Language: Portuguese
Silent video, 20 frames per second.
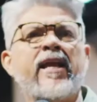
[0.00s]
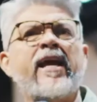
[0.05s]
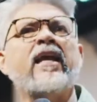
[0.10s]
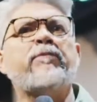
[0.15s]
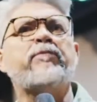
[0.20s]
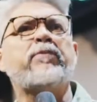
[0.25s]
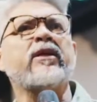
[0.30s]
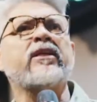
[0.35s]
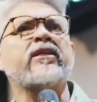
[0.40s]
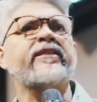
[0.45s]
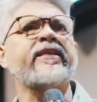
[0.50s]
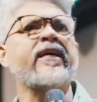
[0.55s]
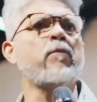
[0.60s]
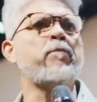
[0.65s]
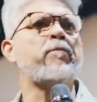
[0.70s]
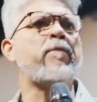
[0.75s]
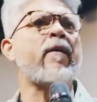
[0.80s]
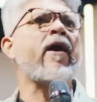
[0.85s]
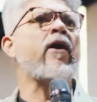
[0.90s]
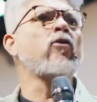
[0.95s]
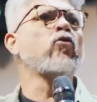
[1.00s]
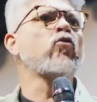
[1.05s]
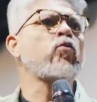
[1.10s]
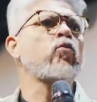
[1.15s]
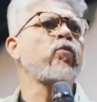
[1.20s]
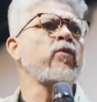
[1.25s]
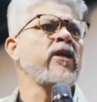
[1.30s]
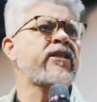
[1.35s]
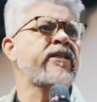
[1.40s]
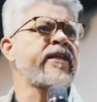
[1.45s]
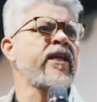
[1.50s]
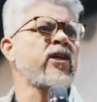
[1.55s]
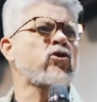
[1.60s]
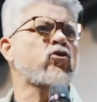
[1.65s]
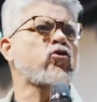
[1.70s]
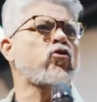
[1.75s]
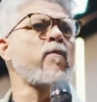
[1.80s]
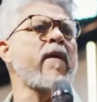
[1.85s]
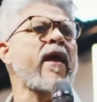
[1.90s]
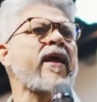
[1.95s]
E lá na prisão, Paulo e
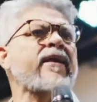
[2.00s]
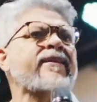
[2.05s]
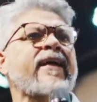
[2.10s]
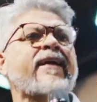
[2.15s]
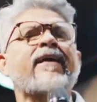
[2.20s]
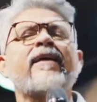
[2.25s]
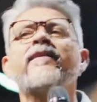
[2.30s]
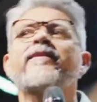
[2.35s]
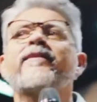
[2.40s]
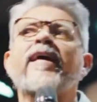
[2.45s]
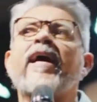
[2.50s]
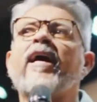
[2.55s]
Silas começam a